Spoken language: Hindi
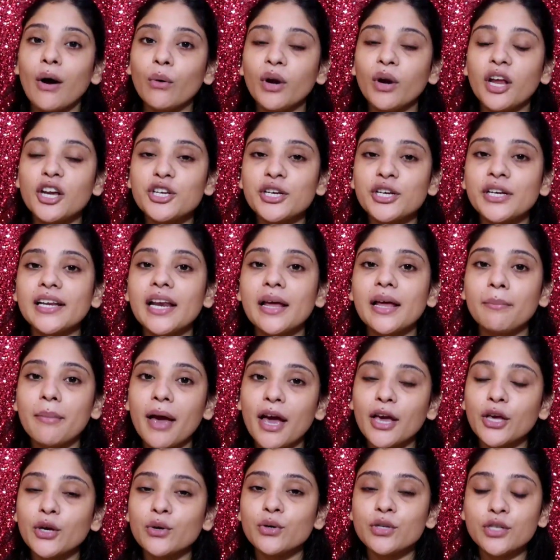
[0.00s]
फाउंडेशन के लिए
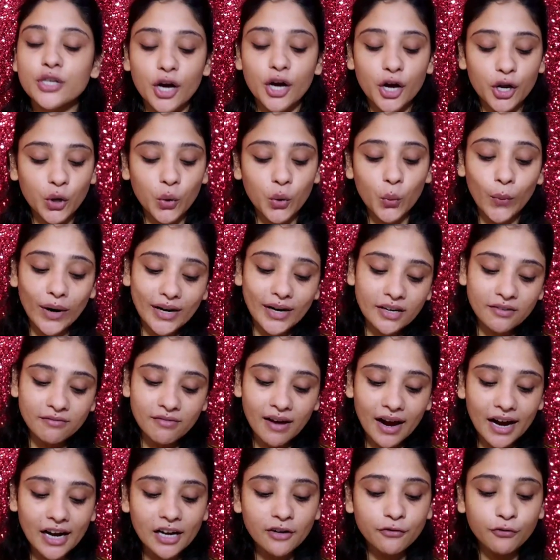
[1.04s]
मैं यूज़ कर रही हूँ वेड
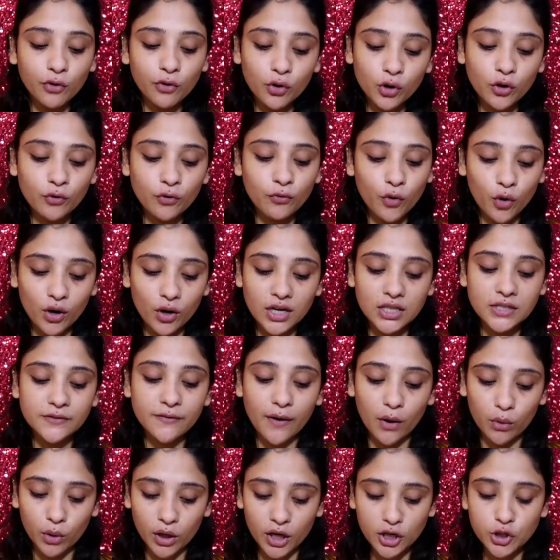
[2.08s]
एंड वाइल्ड फोटो
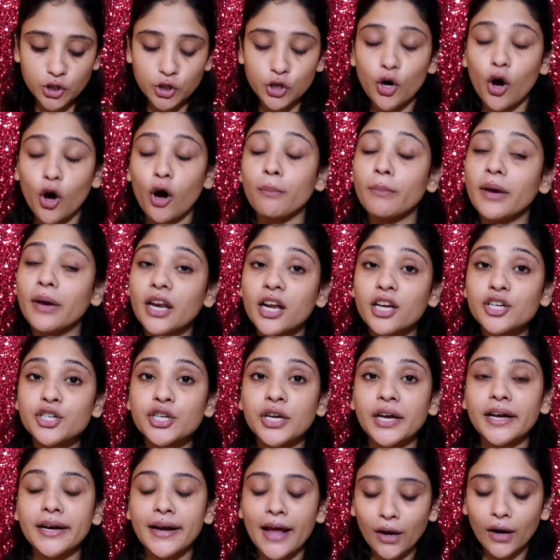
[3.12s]
फोकस फाउंडेशन और मेरा
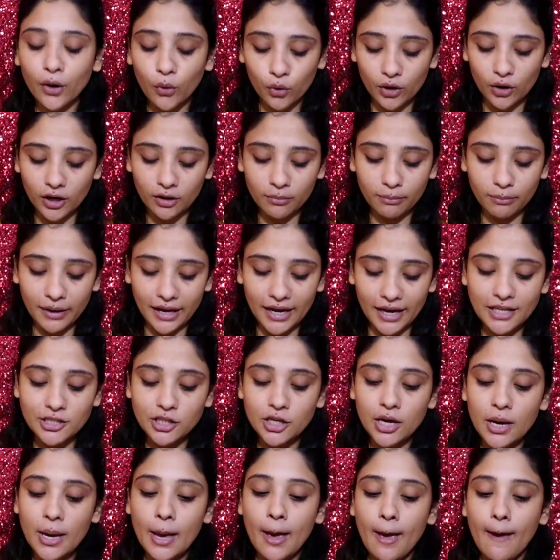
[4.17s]
शेड है गोल्डन
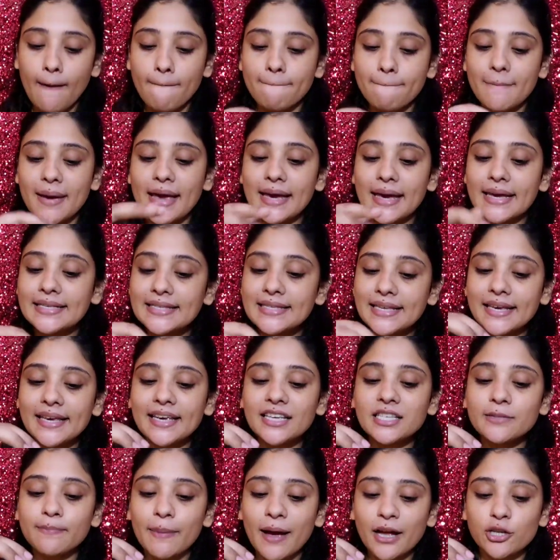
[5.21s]
बेज मैं इसी
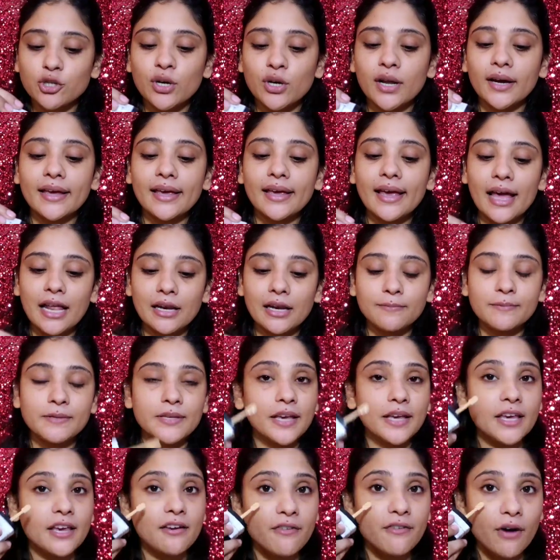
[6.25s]
के स्पैचुला की हेल्प
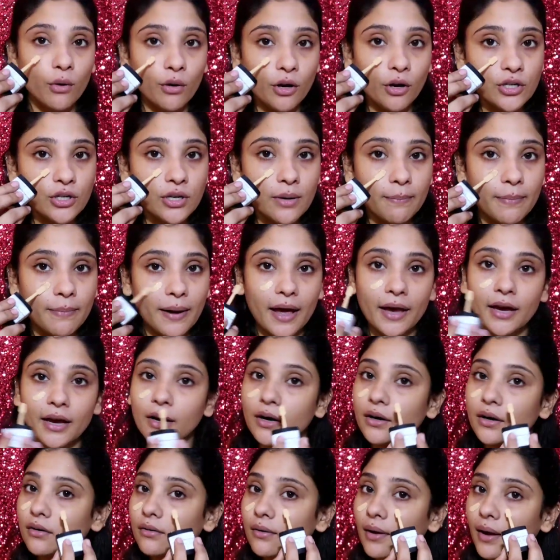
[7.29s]
से ये फाउंडेशन अप्लाई
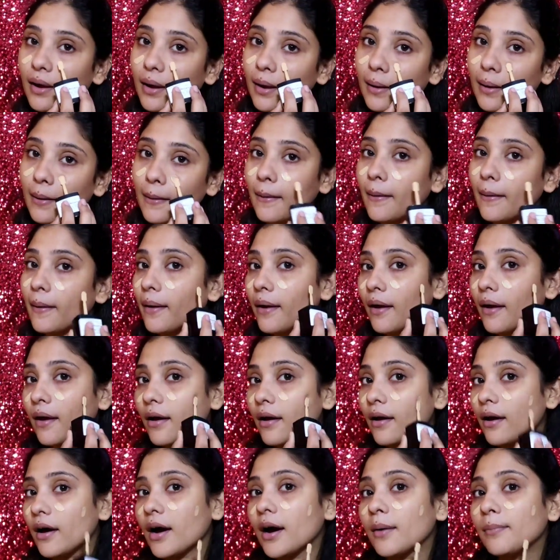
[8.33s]
कर लूँगी
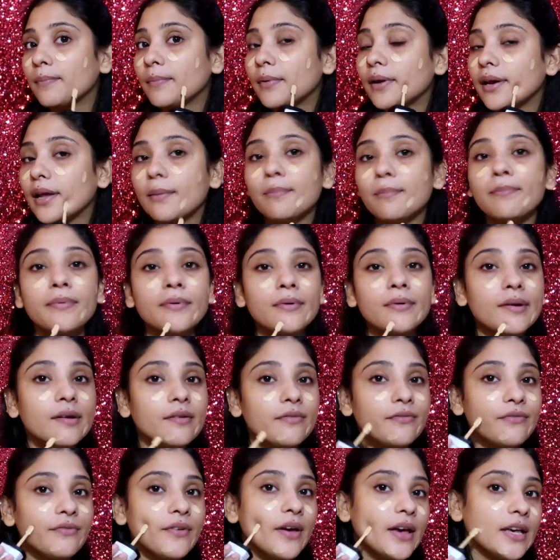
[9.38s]
अपने
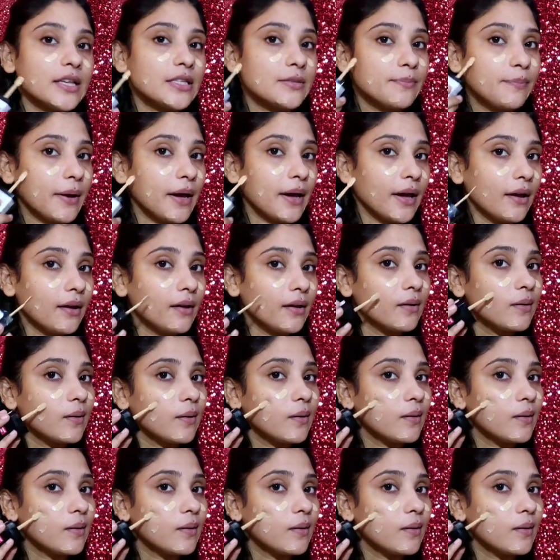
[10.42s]
पूरे फेस पे